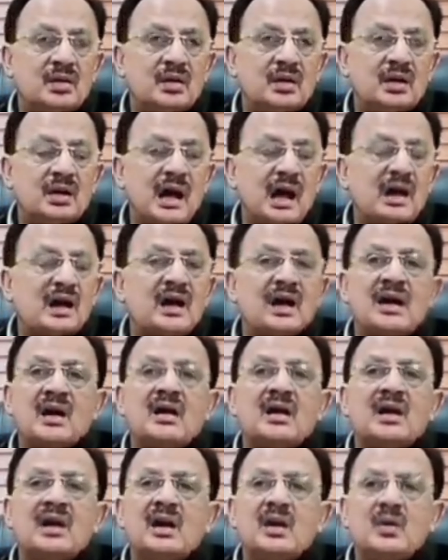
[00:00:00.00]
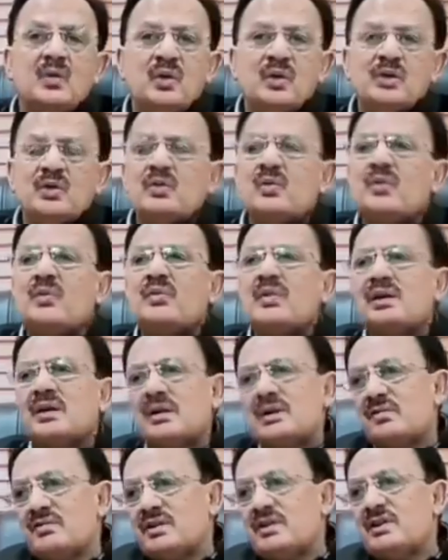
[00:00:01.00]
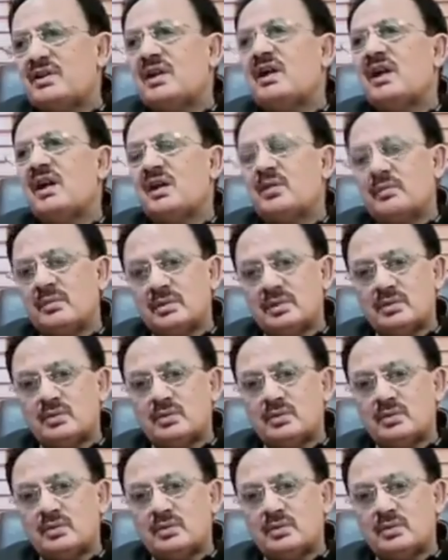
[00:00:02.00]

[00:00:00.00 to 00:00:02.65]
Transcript: क्या कारण रहे होंगे तो वो एक विषय है